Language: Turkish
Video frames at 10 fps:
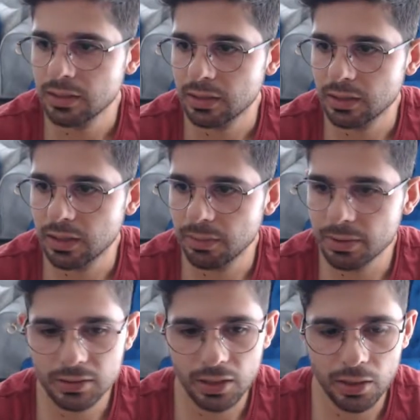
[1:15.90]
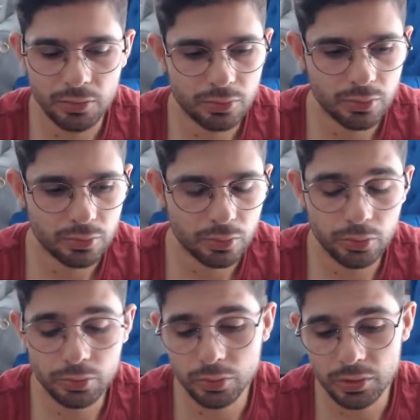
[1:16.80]
e, hemen sağ üst sol
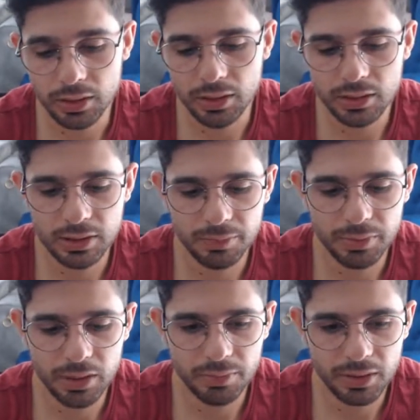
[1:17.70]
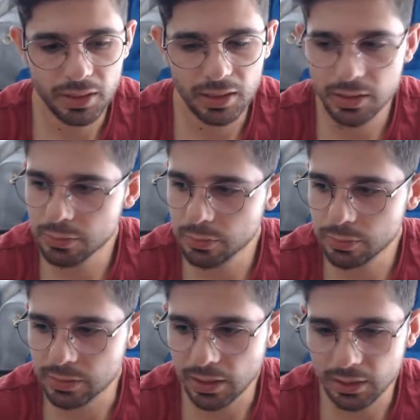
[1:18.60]
üst köşede de chapter 1 diye yazıyordu
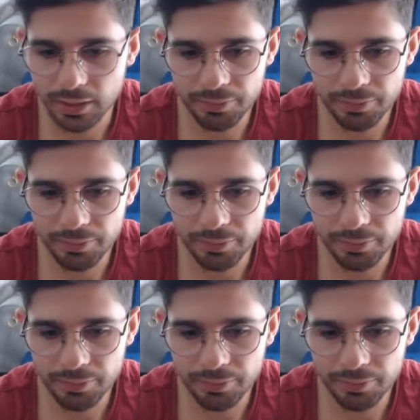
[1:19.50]
zaten.